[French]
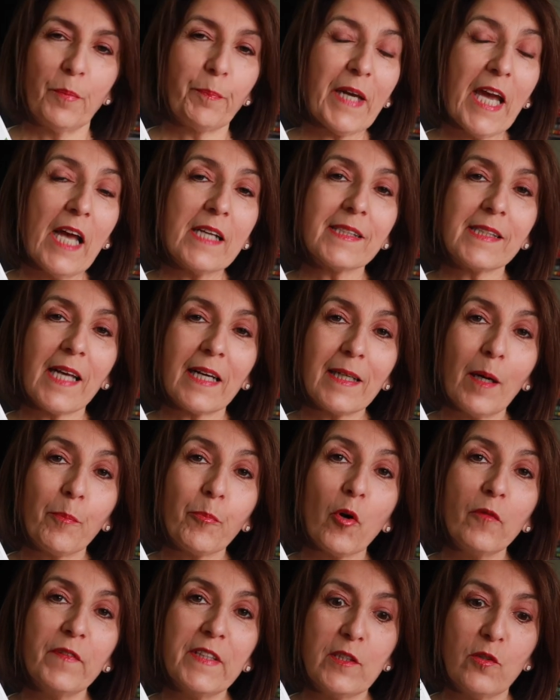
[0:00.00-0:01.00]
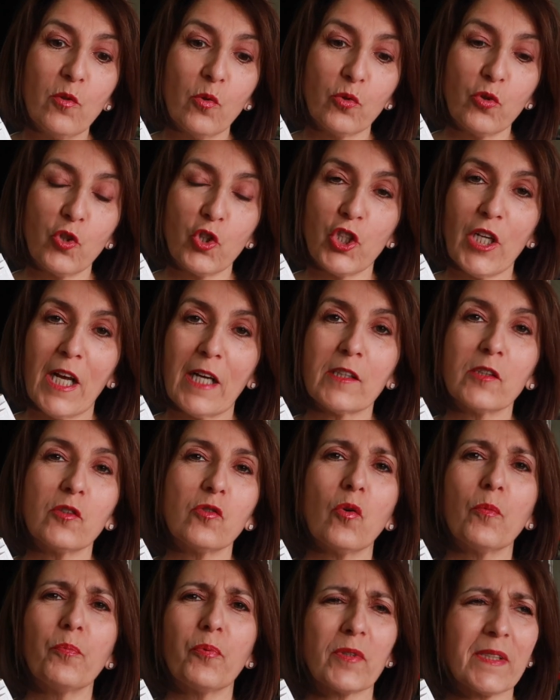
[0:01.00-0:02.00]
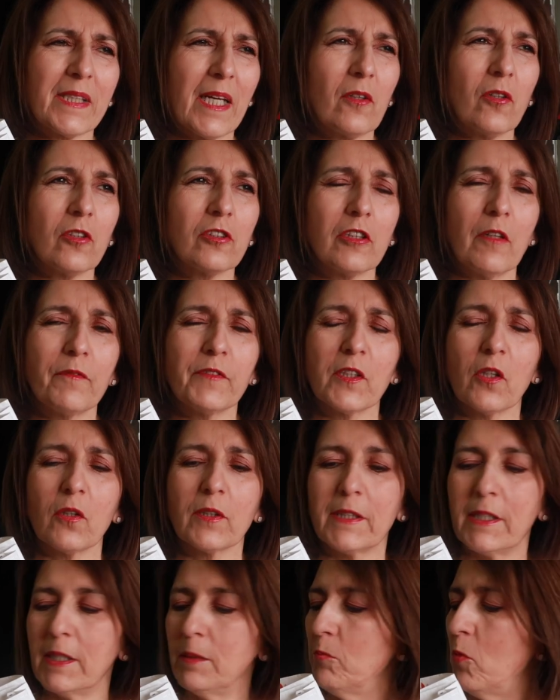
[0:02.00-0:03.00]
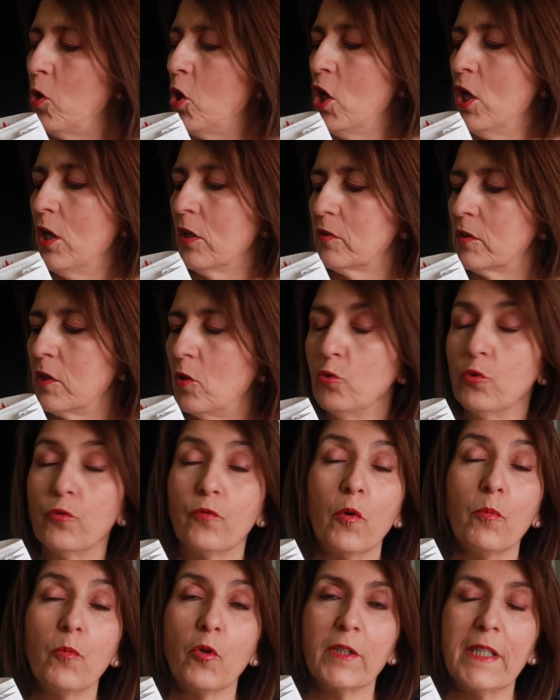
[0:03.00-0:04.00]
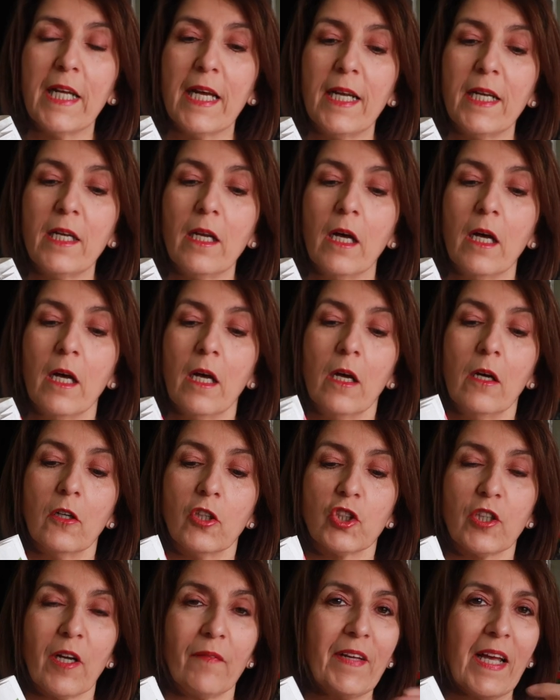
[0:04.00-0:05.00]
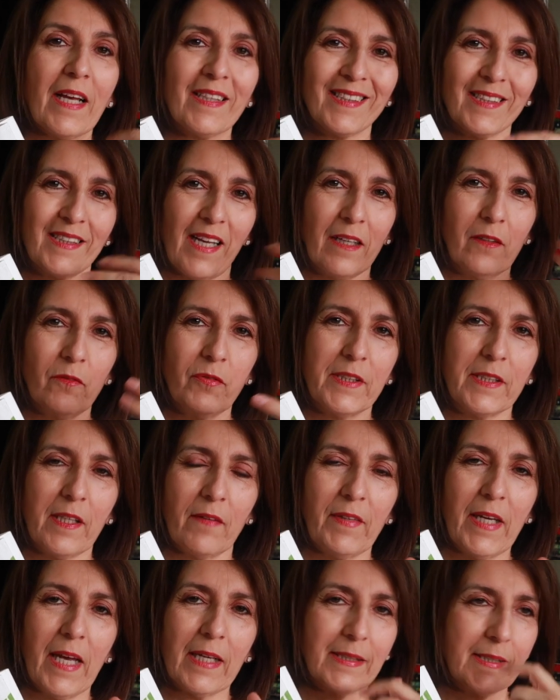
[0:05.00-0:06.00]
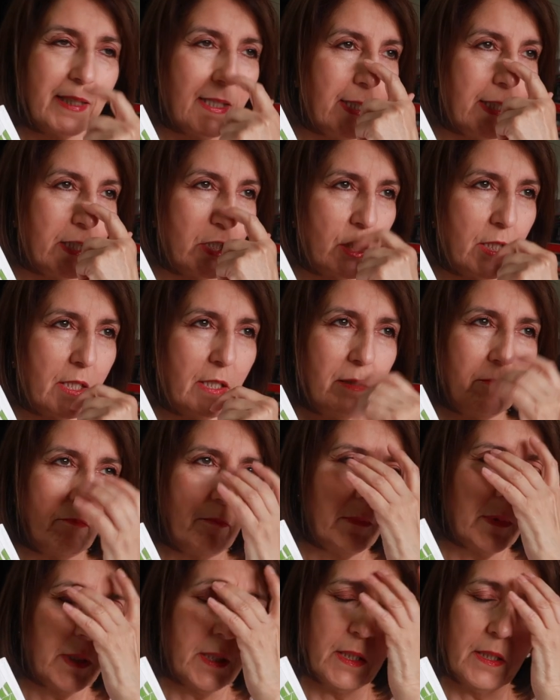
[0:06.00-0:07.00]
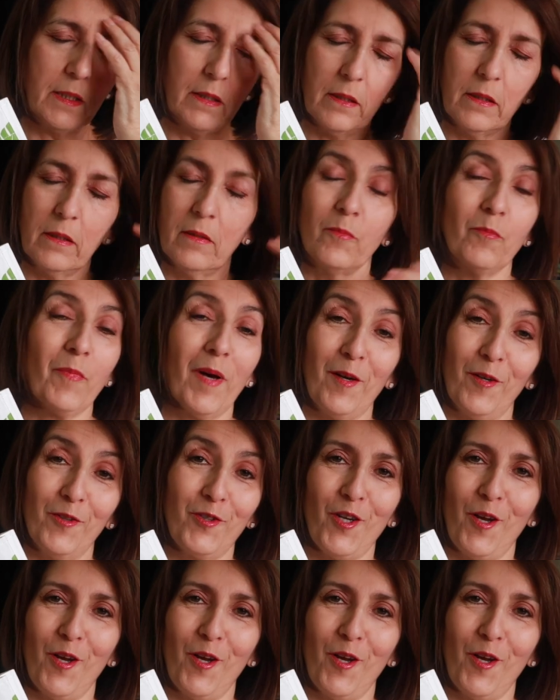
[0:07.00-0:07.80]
J'ai pris un sac à provision de chez Action pour 59 centimes. C'est le nouveau modèle. J'avais un sac, vous savez, assez léger, mais ben,